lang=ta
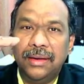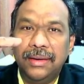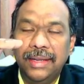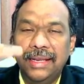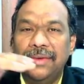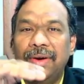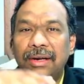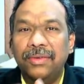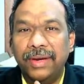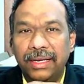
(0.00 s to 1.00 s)
நிறைவான
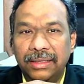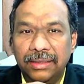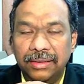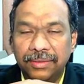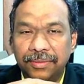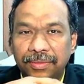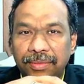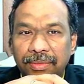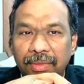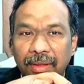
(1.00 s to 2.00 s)
வயது
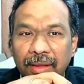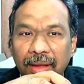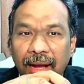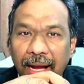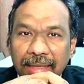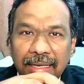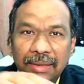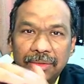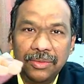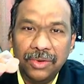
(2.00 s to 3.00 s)

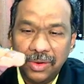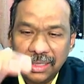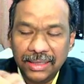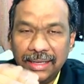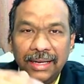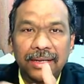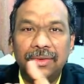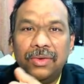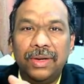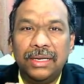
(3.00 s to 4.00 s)
ஆதாமும் குழந்தையாக
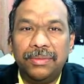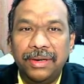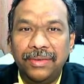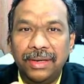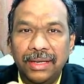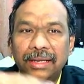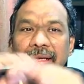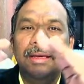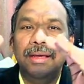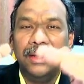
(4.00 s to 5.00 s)
உருவாக்கப்படவில்லை
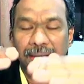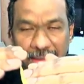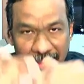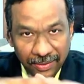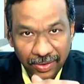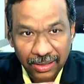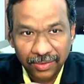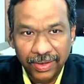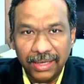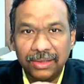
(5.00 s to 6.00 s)
நிறைவான
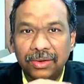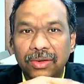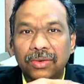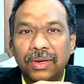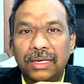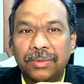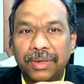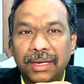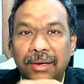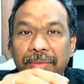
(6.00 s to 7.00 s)
வயதோடு
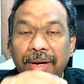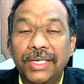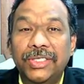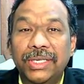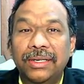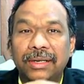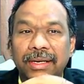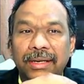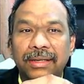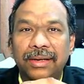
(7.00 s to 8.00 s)
உருவாக்கப்படுகிறான் மனுஷன்
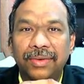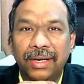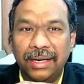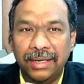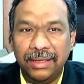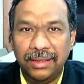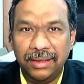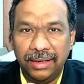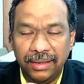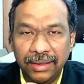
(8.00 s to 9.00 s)
என்று அவனை
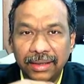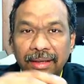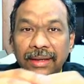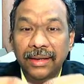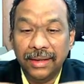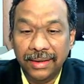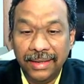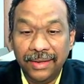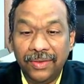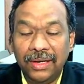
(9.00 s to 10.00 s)
அழைக்கிறதுனால
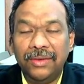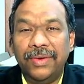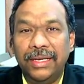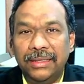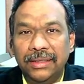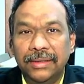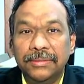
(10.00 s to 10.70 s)
நிறைவான வயது